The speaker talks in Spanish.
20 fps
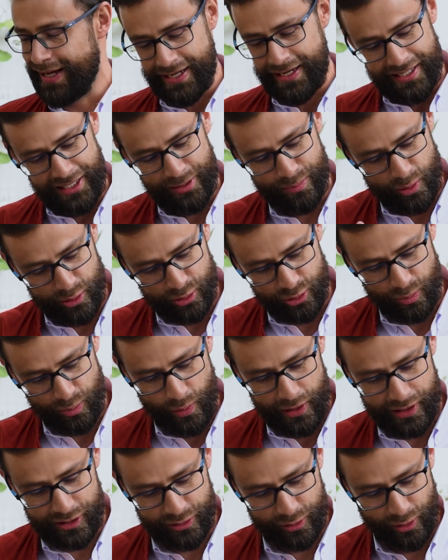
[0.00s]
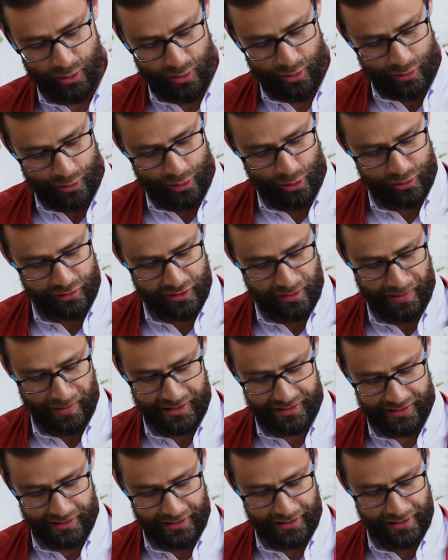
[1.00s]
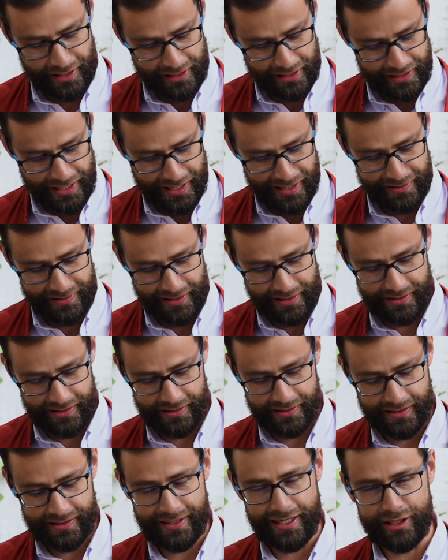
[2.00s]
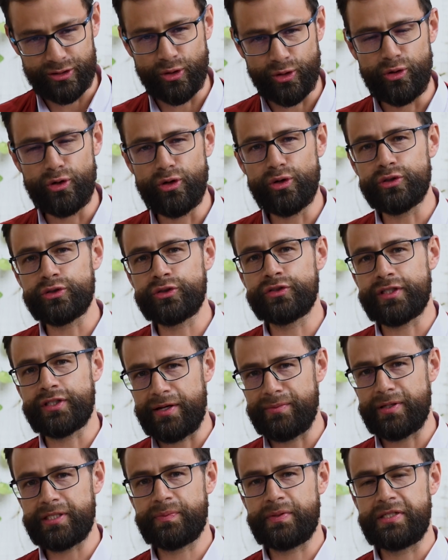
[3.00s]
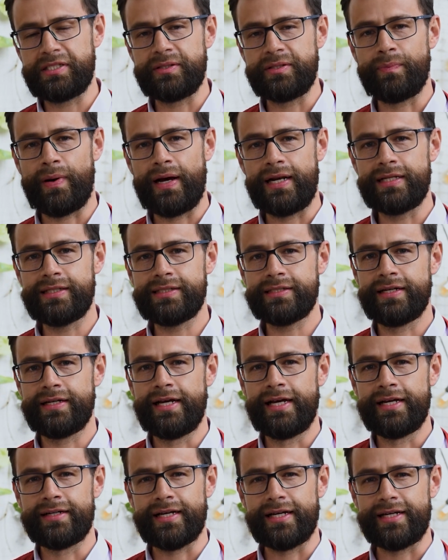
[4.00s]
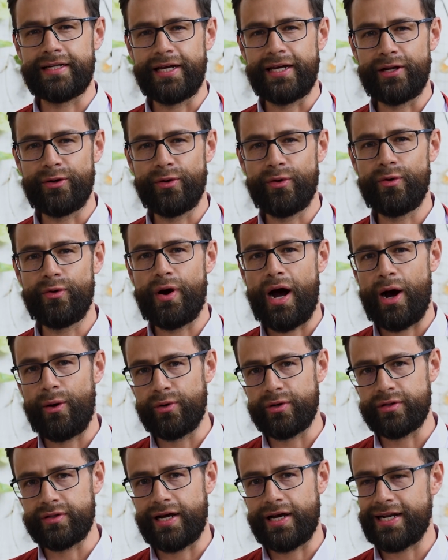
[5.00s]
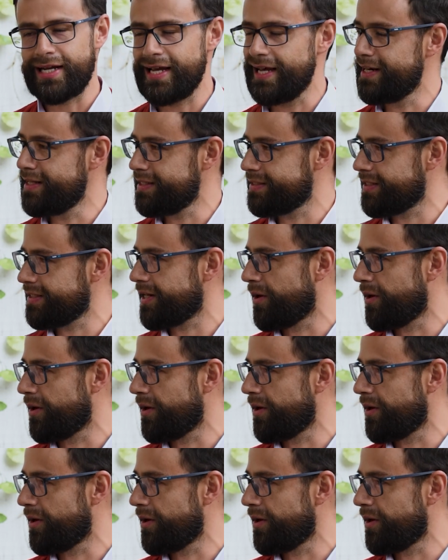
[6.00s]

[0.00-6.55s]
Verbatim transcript: y por supuesto los demás ingredientes que son los temas principales que quiero abordar en esta